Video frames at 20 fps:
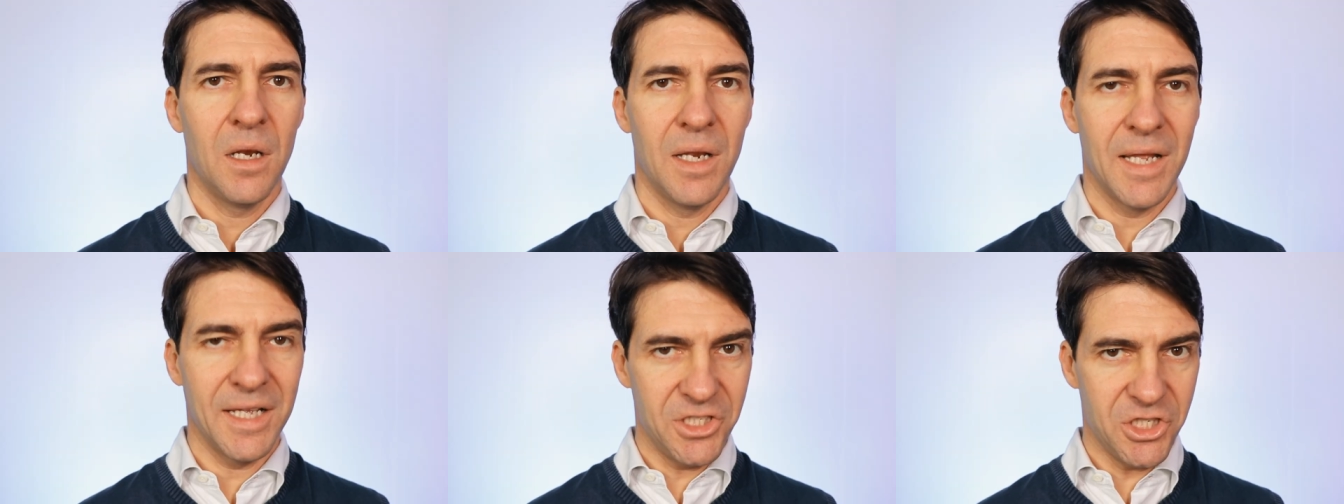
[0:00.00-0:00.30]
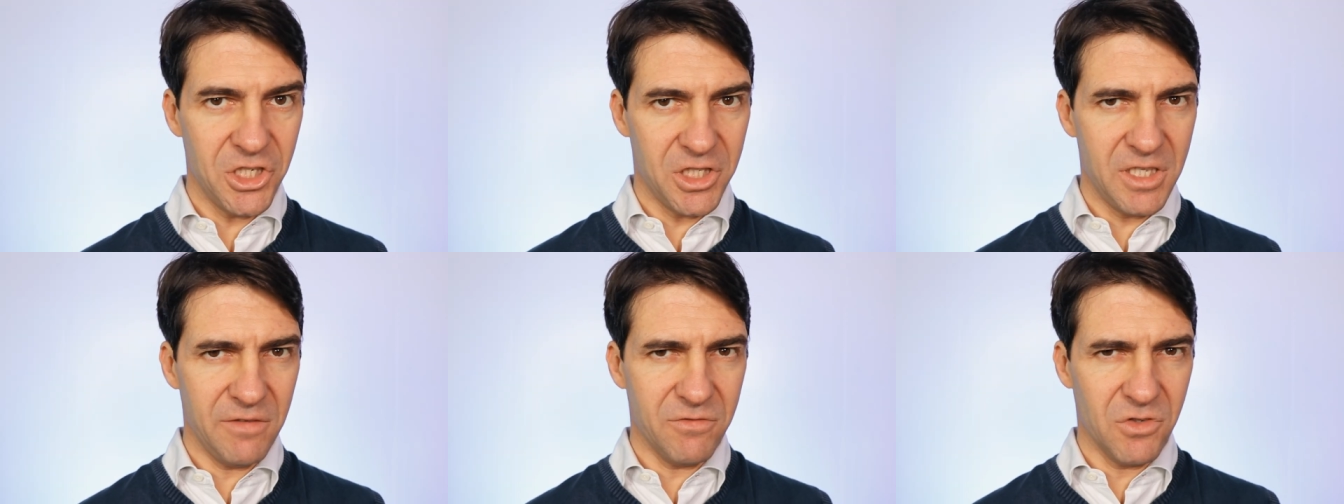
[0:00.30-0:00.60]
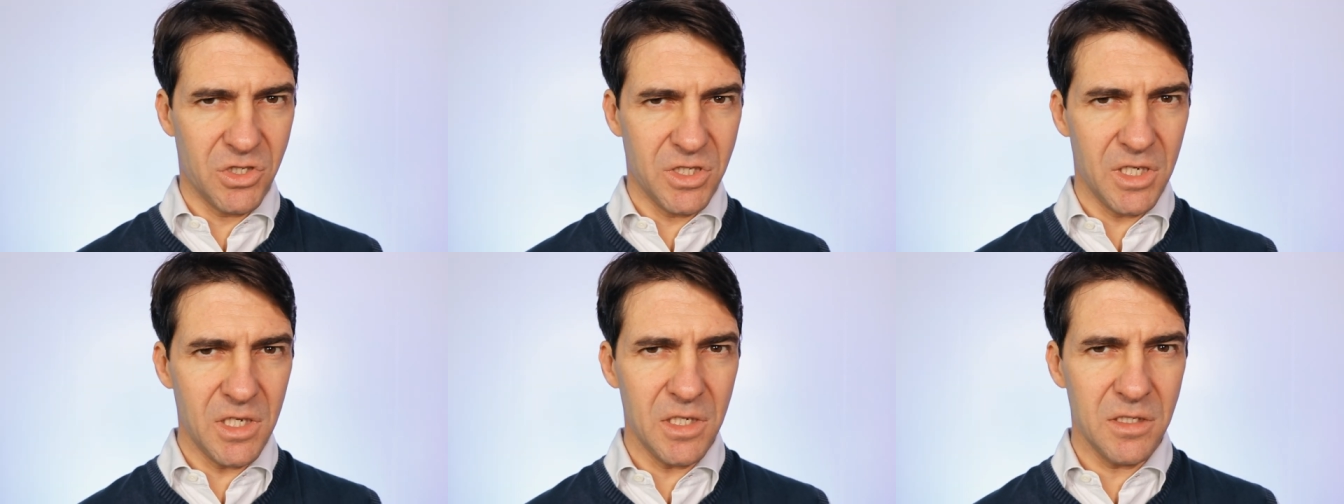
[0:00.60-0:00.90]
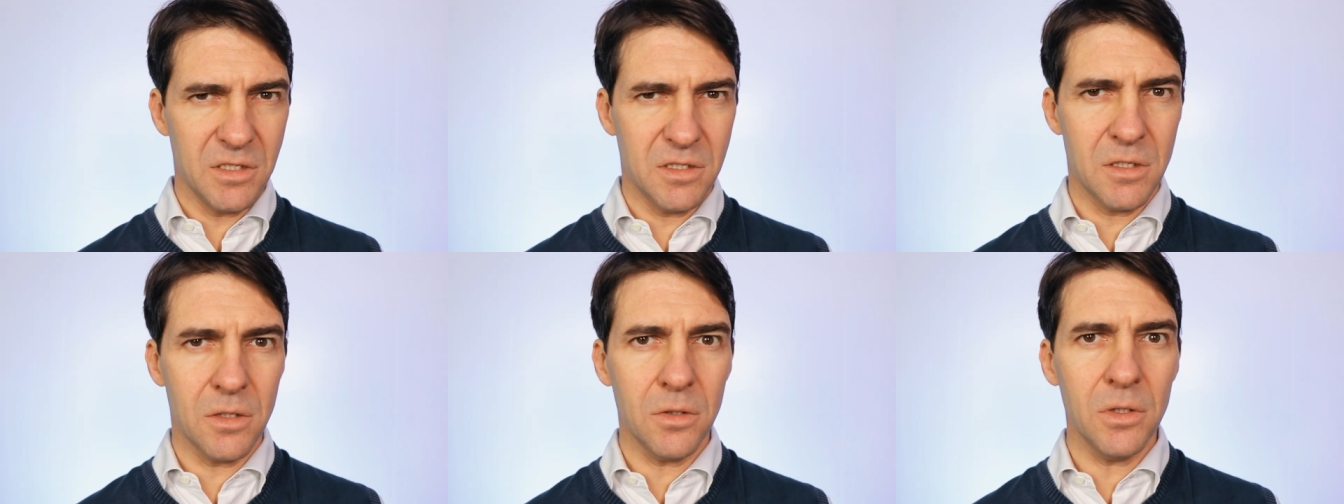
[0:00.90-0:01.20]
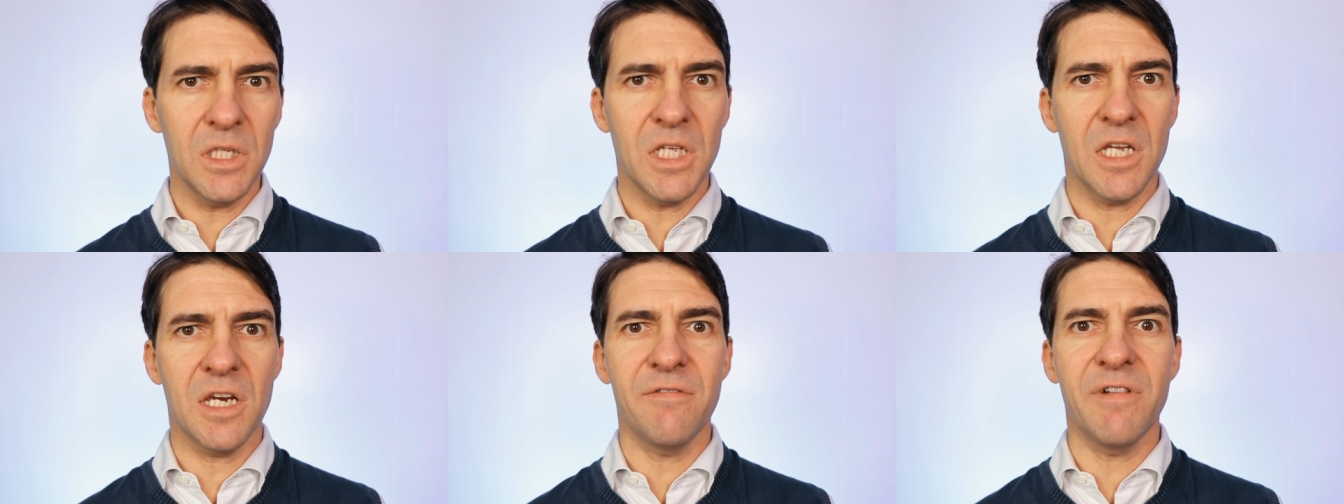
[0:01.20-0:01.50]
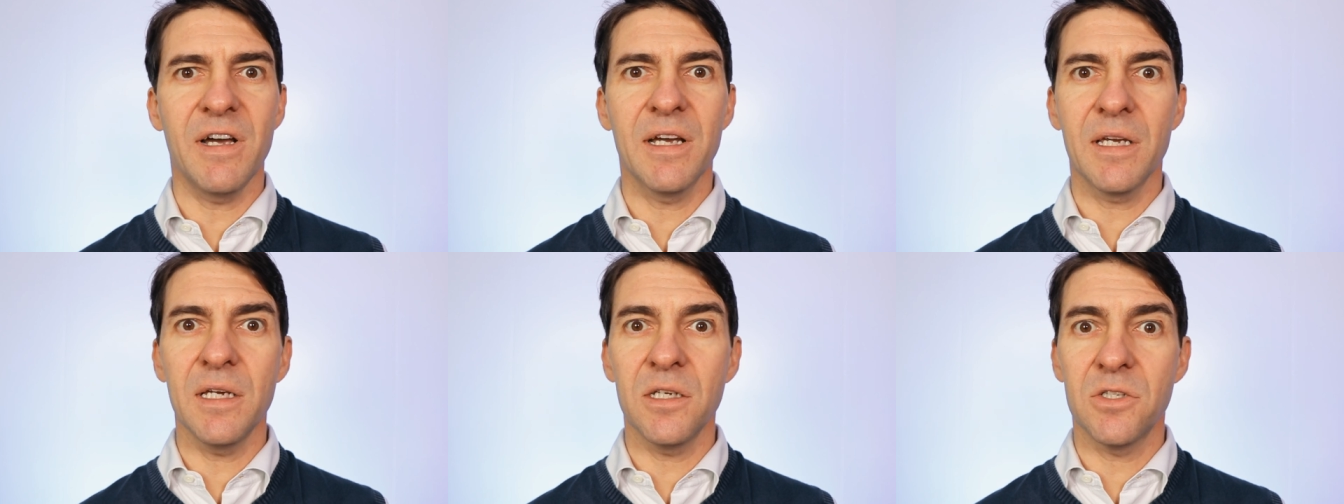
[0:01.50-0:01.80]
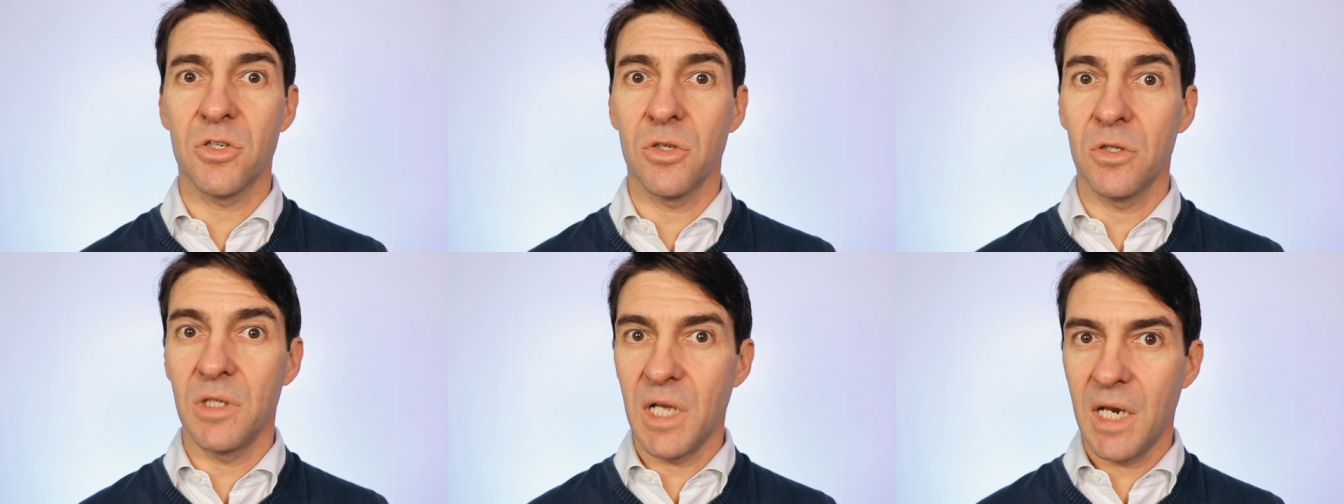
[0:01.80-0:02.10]
L'aggettivo sinistro deriva
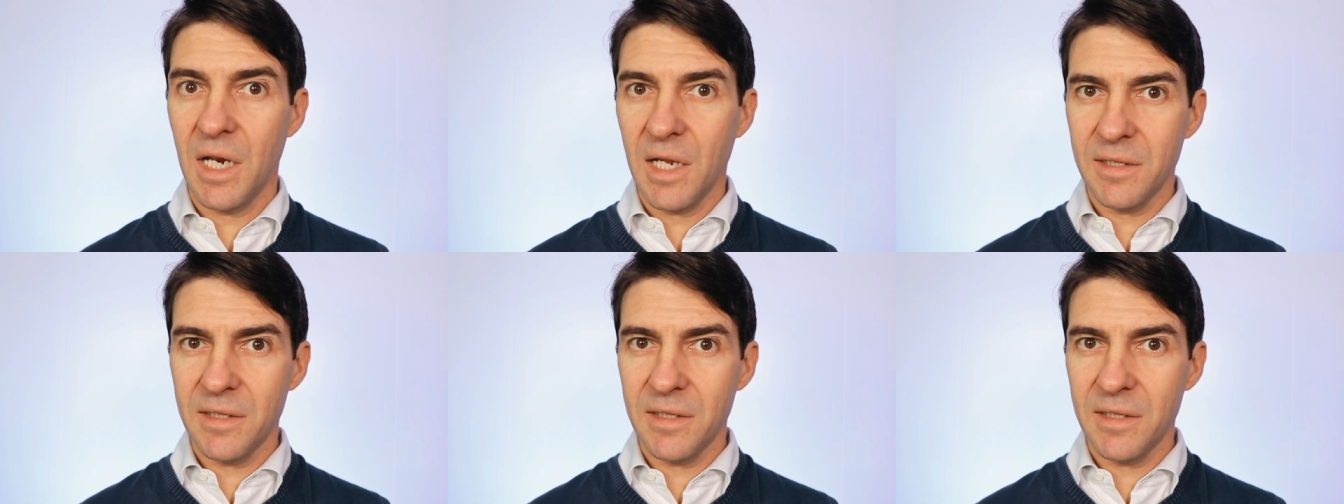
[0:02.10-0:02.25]
anchesso dal